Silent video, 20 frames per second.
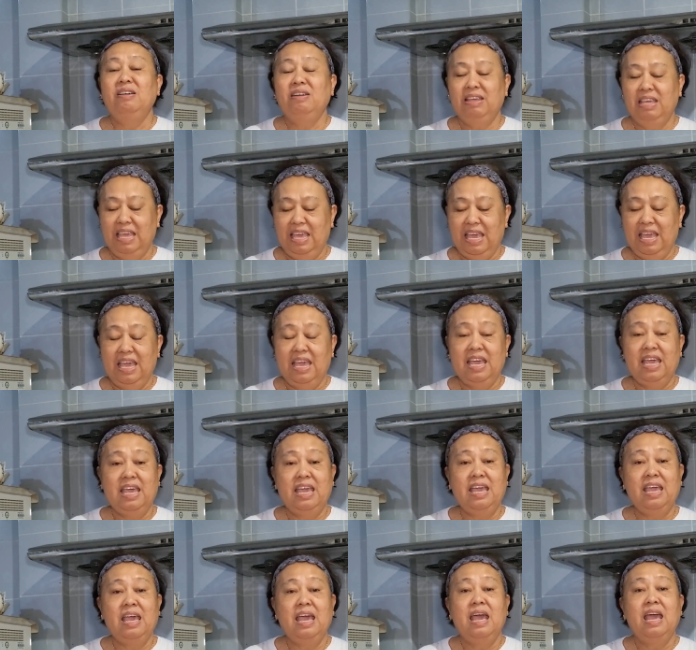Okay.
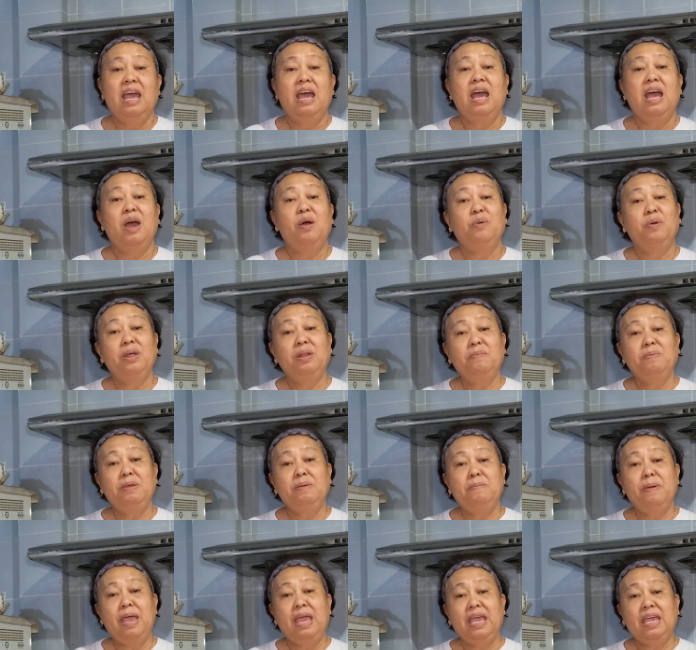I will be
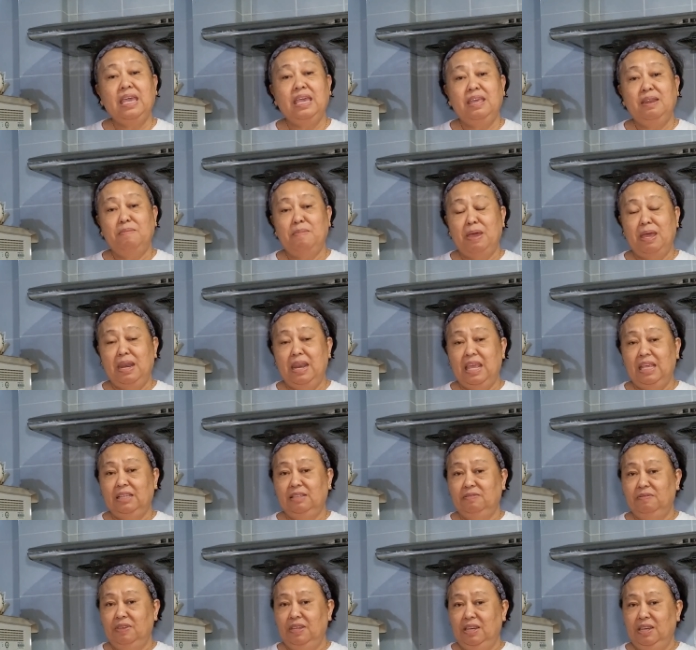back in my next
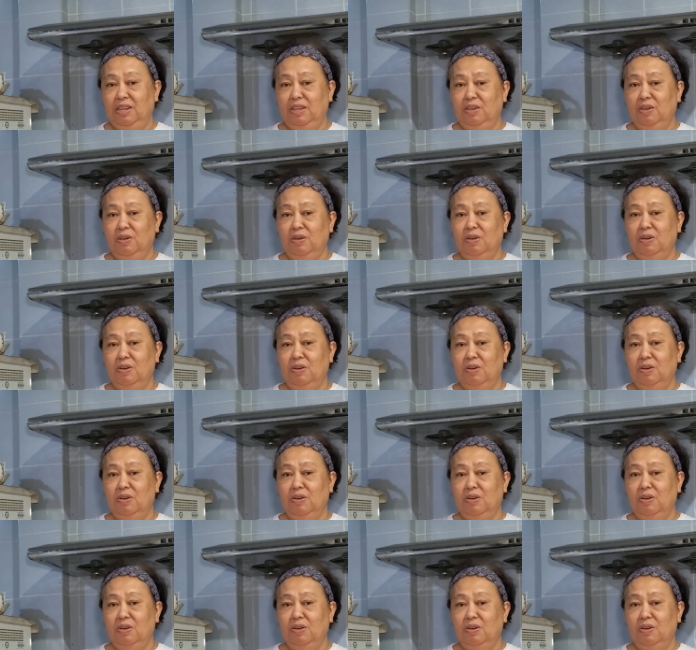video.